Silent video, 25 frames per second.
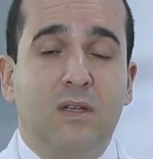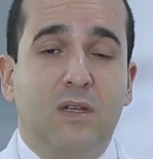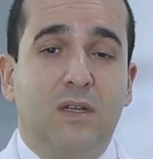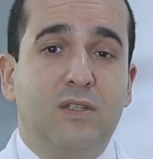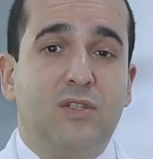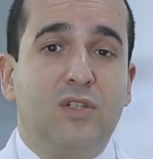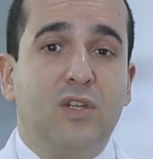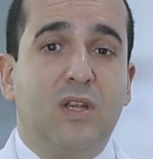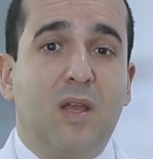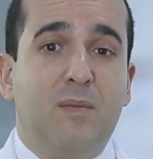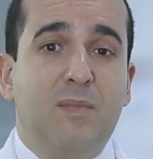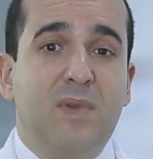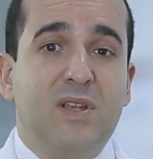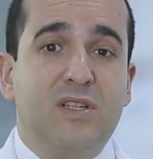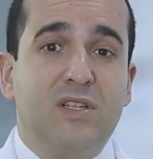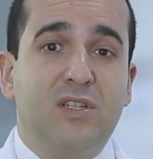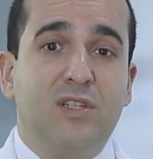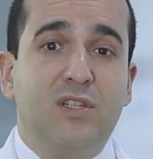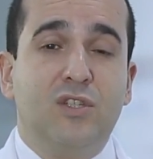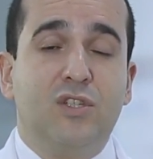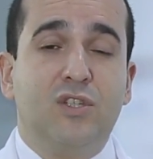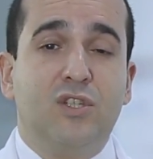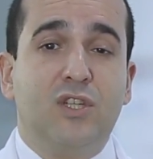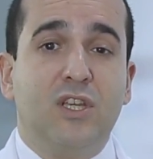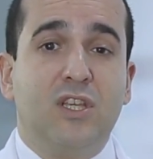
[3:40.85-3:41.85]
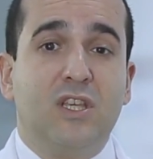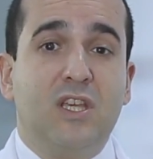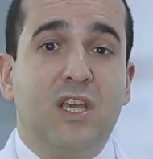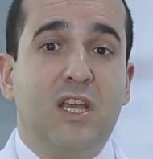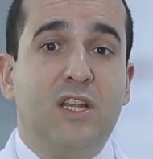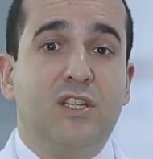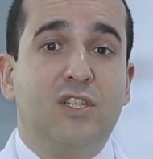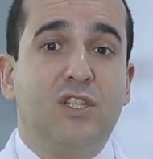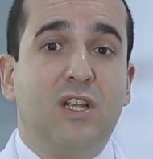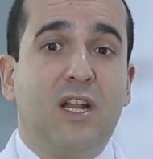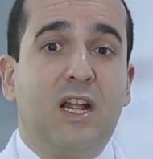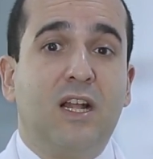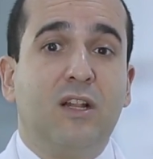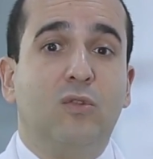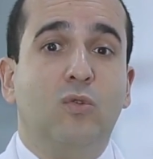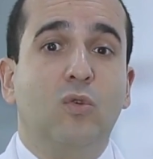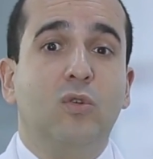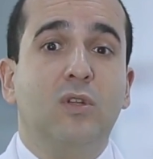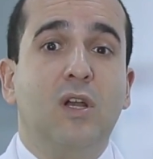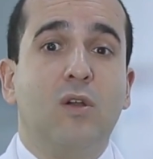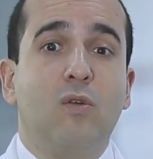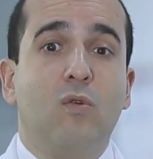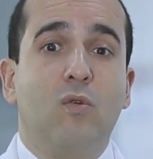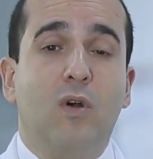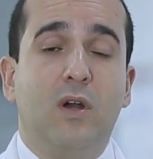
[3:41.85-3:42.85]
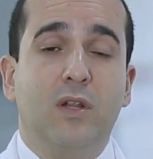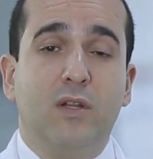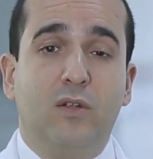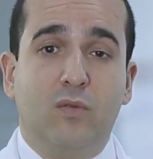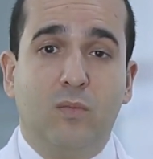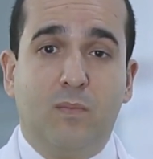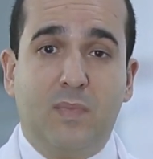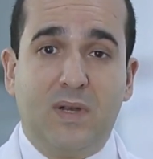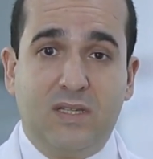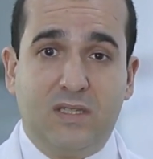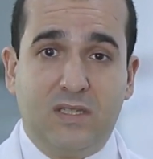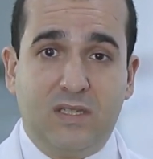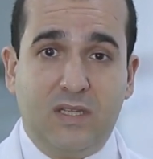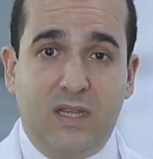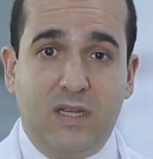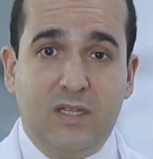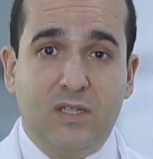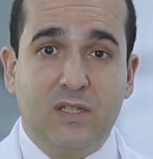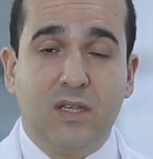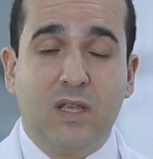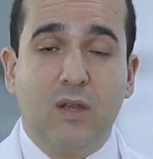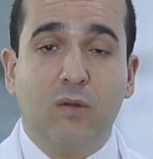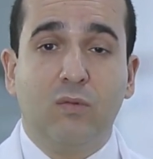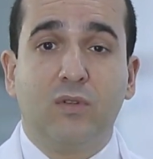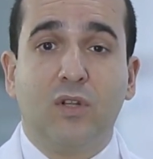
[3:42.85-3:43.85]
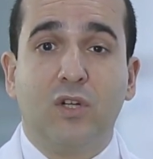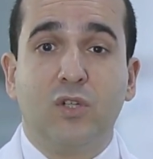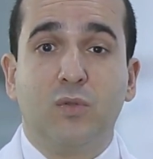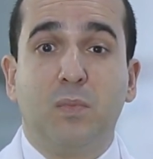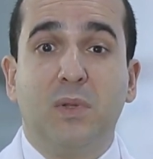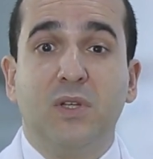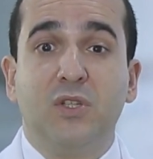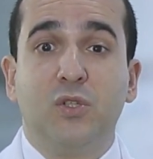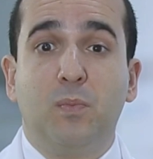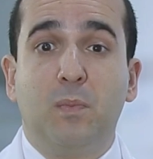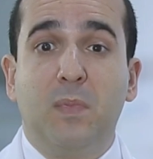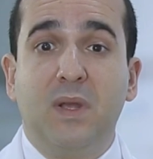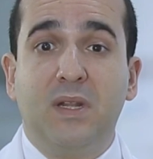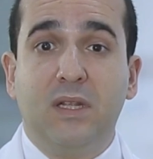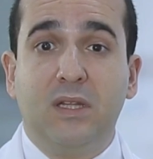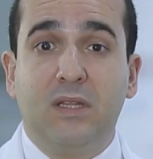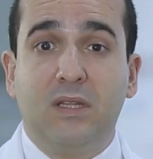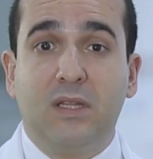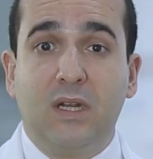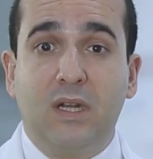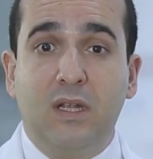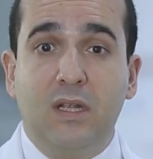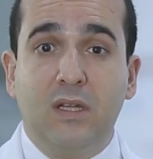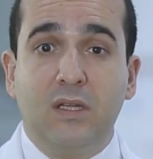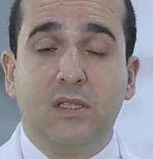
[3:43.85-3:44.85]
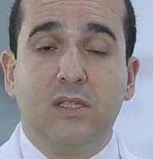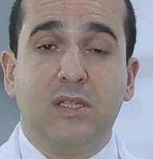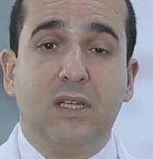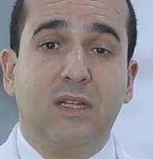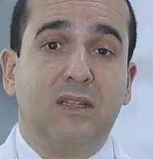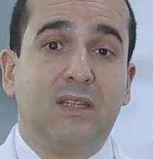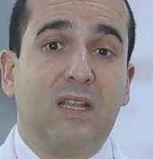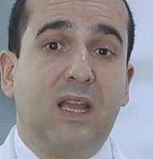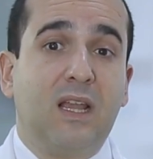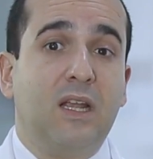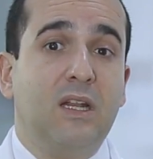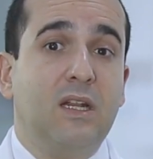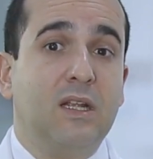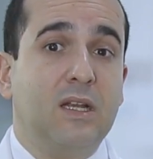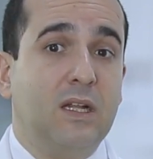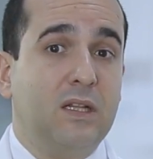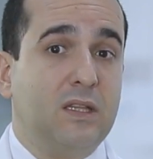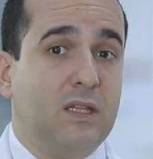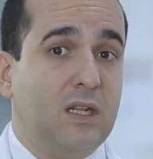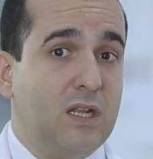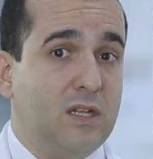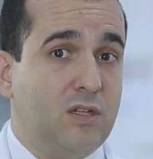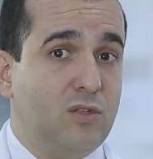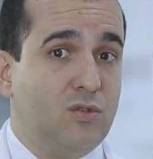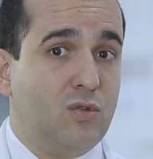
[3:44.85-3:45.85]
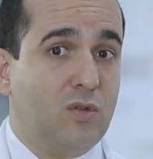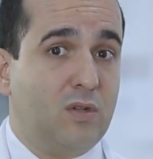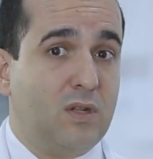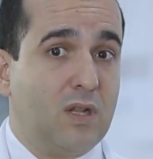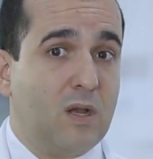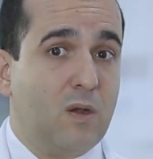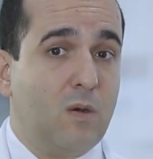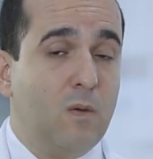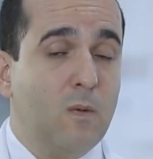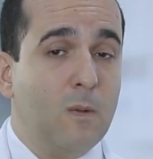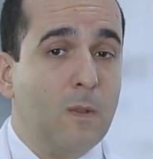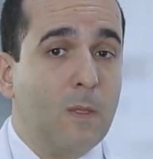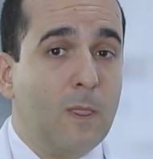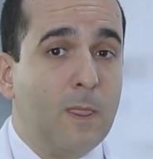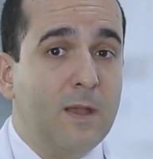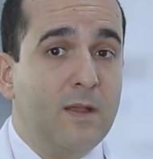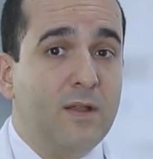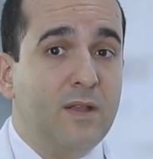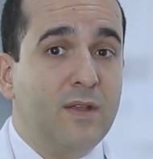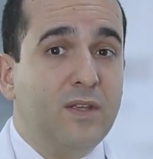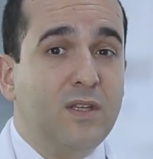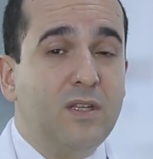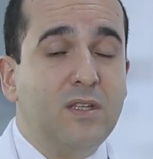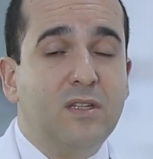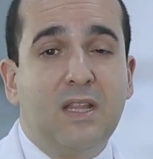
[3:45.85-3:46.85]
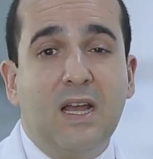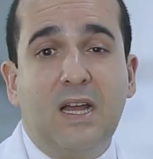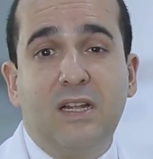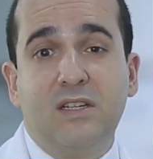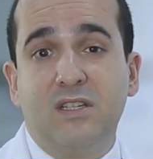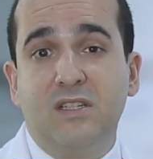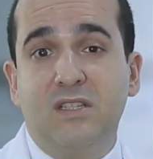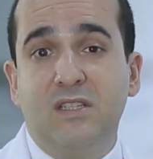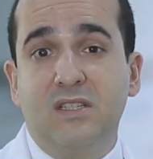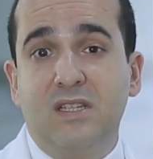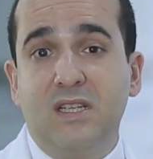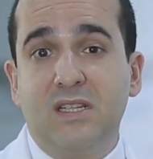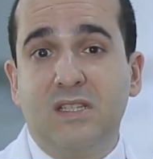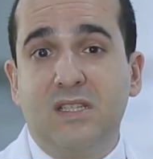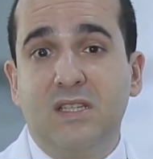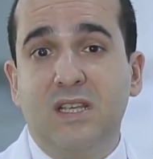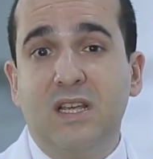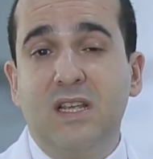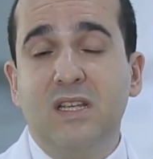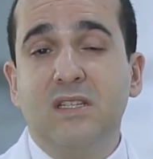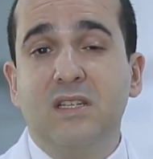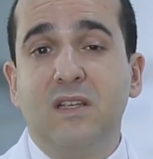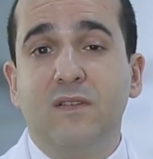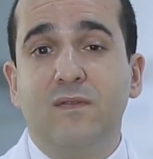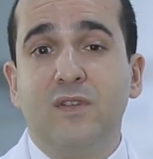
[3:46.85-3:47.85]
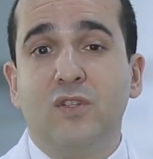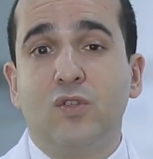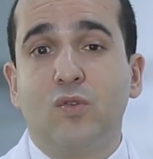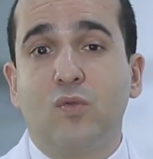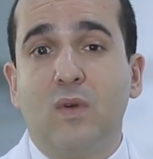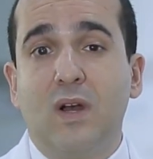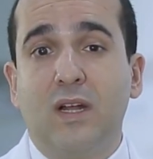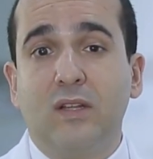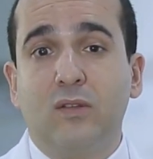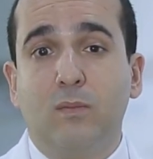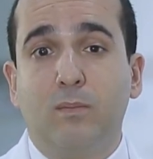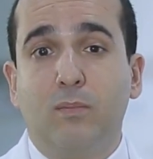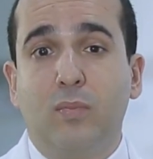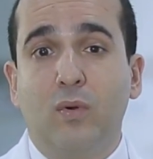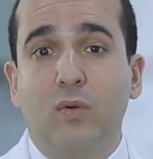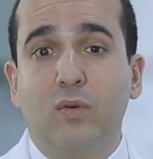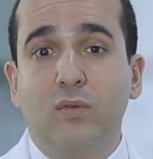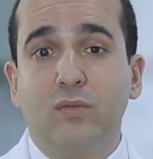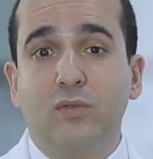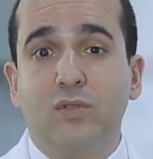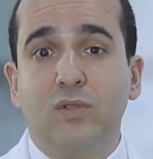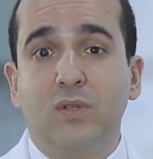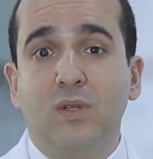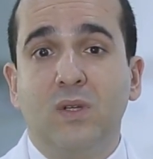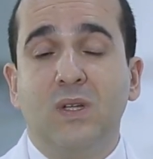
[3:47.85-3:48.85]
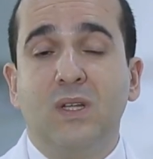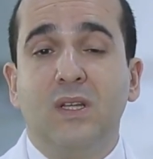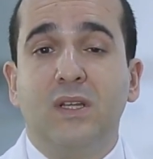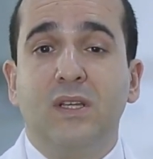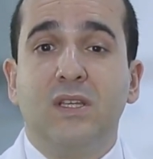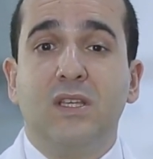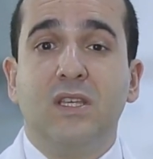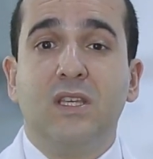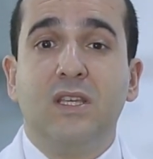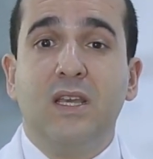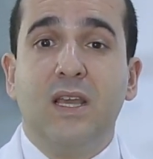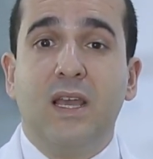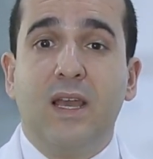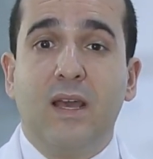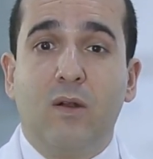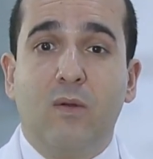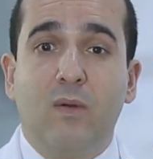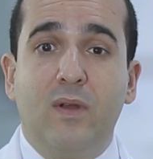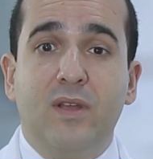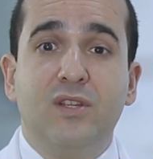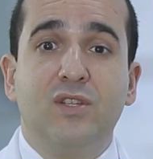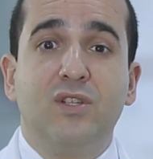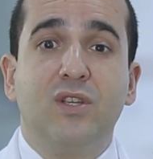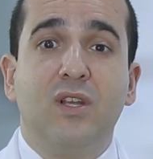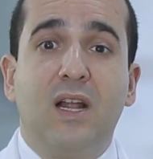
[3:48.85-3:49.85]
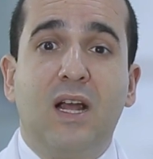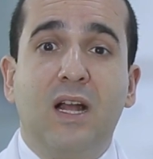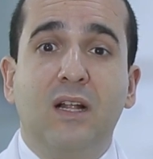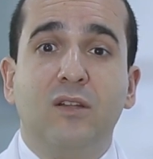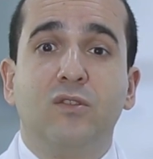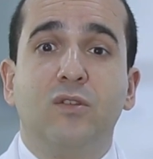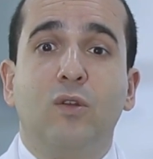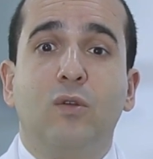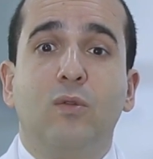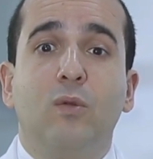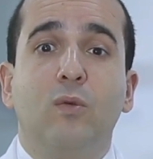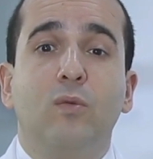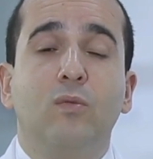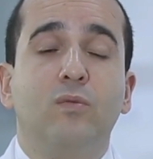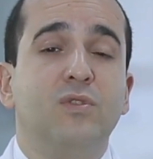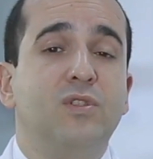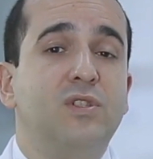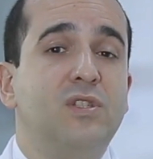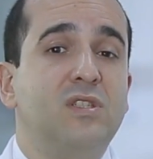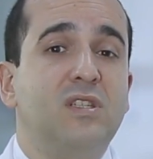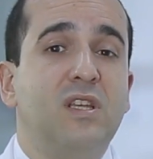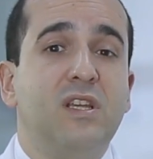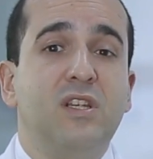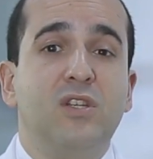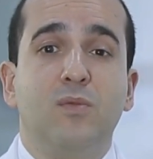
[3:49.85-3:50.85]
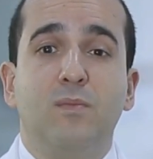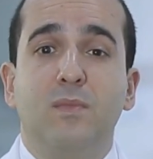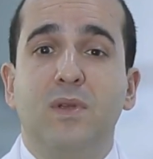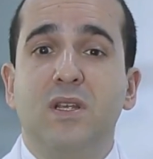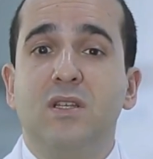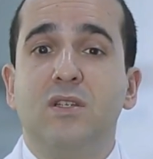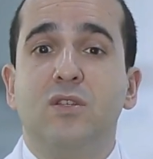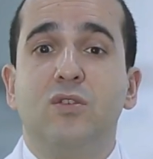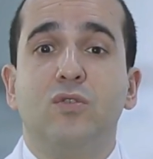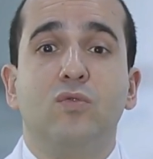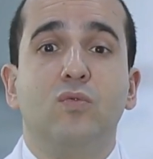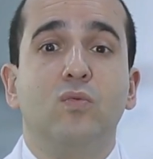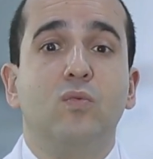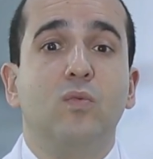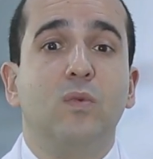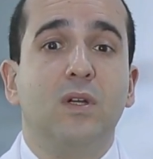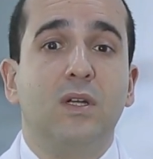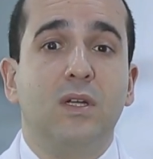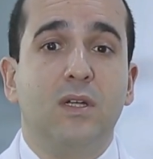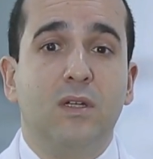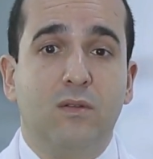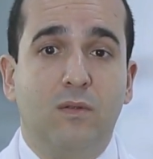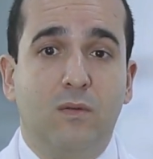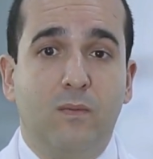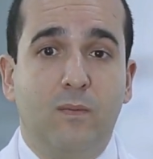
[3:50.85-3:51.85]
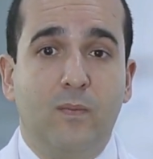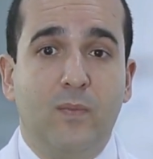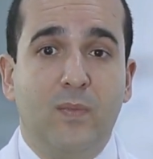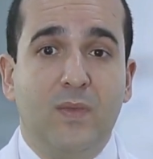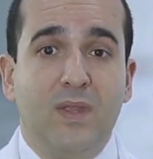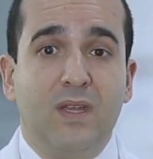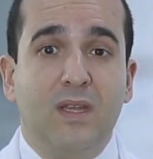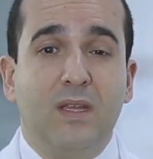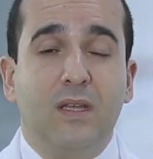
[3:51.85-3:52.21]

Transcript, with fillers: Antigamente a gente tinha que retirar toda a córnea do paciente, que é o transplante penetrante, a técnica tradicional, e dar de 16 a 24 pontos que eram retirados ao longo de seis meses, um ano.